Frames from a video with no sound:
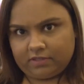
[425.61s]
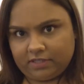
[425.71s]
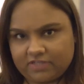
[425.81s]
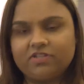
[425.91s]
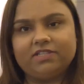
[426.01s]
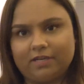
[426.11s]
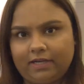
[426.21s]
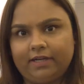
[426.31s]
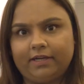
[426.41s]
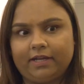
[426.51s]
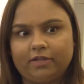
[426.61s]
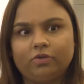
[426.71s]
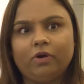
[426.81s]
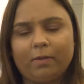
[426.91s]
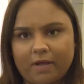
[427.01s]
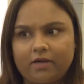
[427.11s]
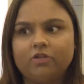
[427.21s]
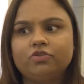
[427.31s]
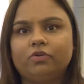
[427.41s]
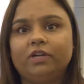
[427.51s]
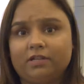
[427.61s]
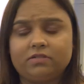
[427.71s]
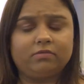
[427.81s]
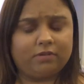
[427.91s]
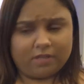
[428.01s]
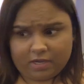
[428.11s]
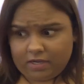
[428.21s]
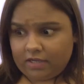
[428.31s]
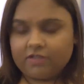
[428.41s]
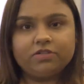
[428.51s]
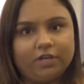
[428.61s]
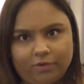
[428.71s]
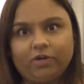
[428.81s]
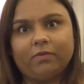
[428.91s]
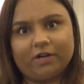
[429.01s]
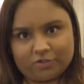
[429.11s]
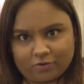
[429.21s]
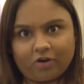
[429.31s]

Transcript: इंडस्ट्री से रिलेटेड है तो हमारा जो इंस्टीट्यूट है हमारा जो